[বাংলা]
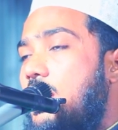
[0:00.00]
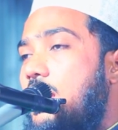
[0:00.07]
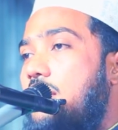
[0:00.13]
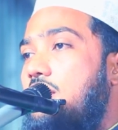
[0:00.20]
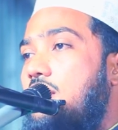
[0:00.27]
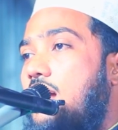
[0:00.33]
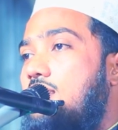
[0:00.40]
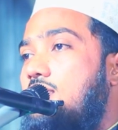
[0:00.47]
এই
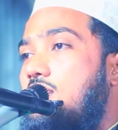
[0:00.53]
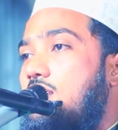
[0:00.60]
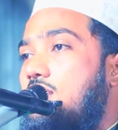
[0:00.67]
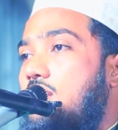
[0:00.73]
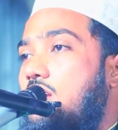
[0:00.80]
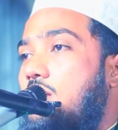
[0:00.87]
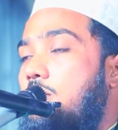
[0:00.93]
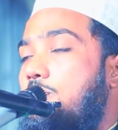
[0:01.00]

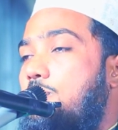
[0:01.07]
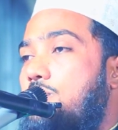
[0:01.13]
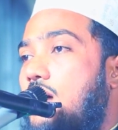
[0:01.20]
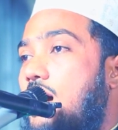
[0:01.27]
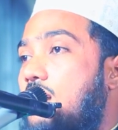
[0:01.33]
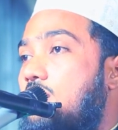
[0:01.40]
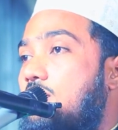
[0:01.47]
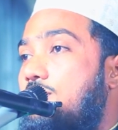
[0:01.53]
রাত্রিতে
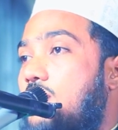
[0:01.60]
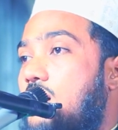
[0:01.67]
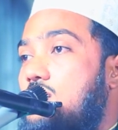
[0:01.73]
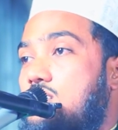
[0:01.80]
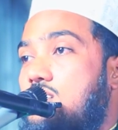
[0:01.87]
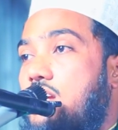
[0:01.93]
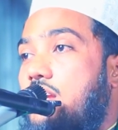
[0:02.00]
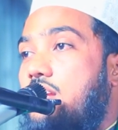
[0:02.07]
থার্টি
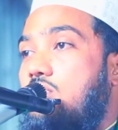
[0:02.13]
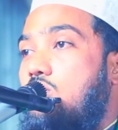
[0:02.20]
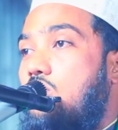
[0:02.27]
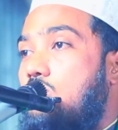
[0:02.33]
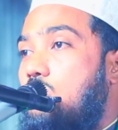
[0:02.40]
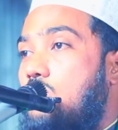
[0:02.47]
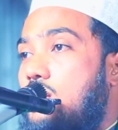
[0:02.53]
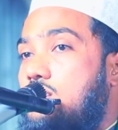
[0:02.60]
ফার্স্ট নাইট
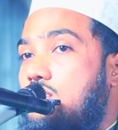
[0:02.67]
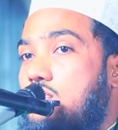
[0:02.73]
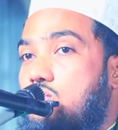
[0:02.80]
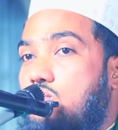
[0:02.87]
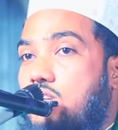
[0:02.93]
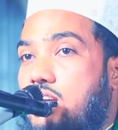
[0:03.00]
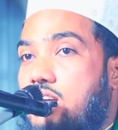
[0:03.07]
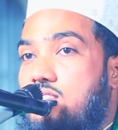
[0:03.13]
গত রাত্রে
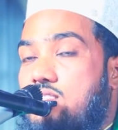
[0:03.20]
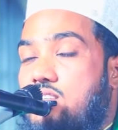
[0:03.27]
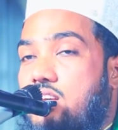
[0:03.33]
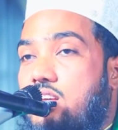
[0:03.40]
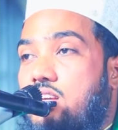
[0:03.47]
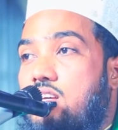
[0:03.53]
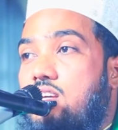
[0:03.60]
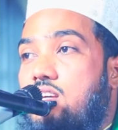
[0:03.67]
চলে গেছে